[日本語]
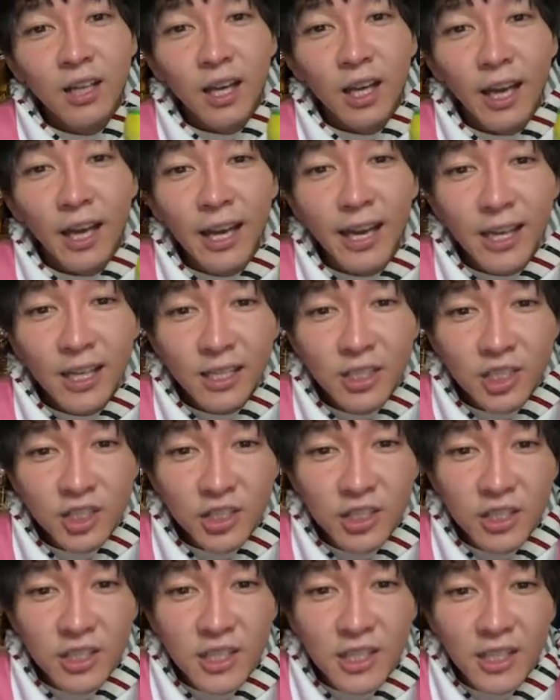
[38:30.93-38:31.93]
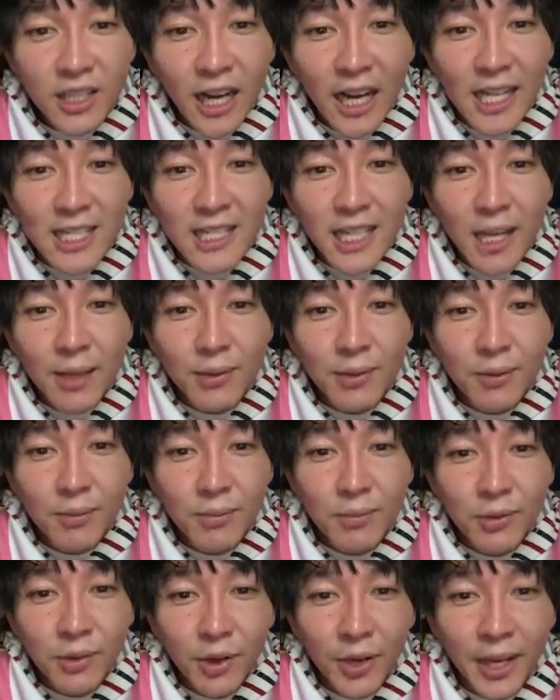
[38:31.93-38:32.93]
え？呪術廻戦
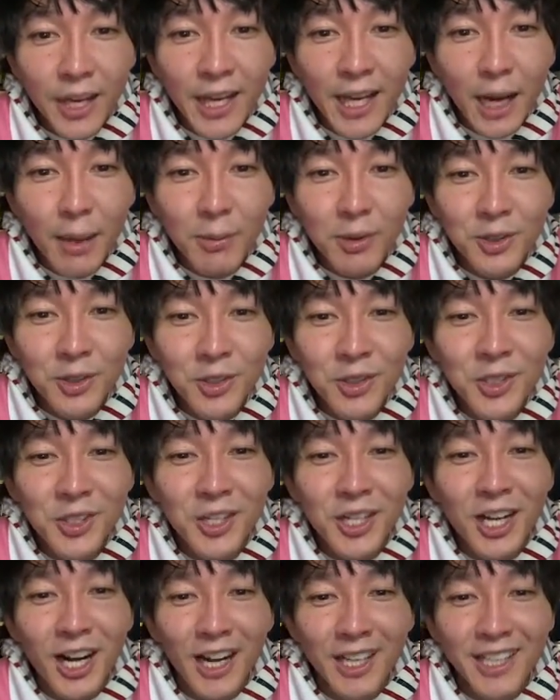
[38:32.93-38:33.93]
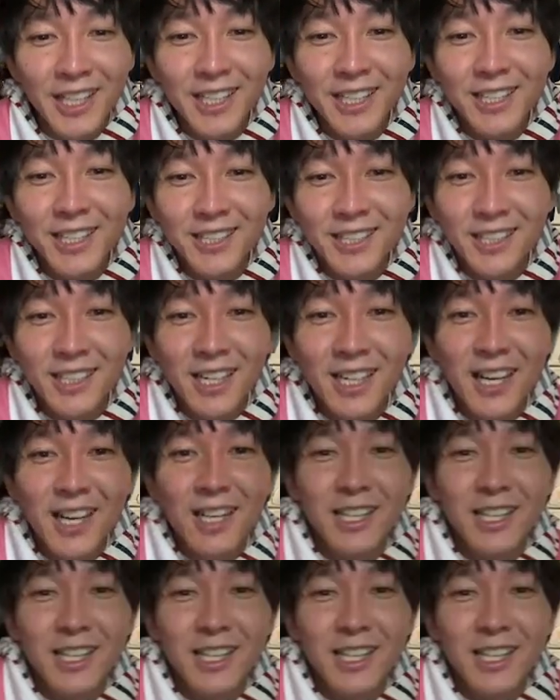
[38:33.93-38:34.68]
の映画もヌーか、キングヌー。